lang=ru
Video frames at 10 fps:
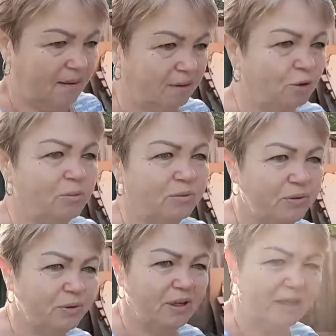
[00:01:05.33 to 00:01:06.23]
А то мы
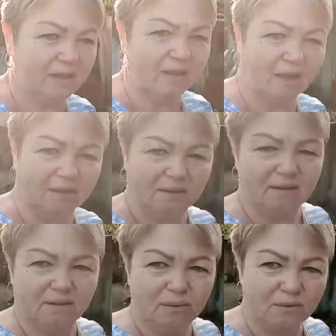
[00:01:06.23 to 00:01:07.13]
все лето
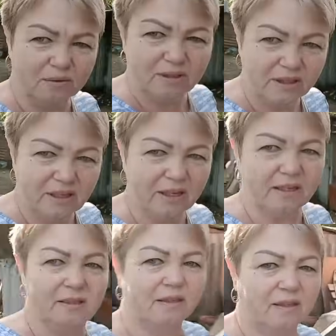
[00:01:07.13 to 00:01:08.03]
как-то ну,
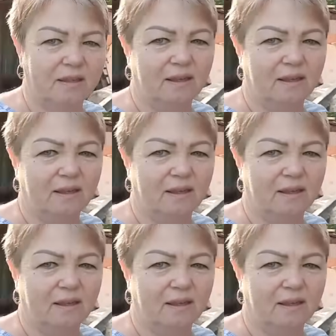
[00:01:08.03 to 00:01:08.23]
засиделись.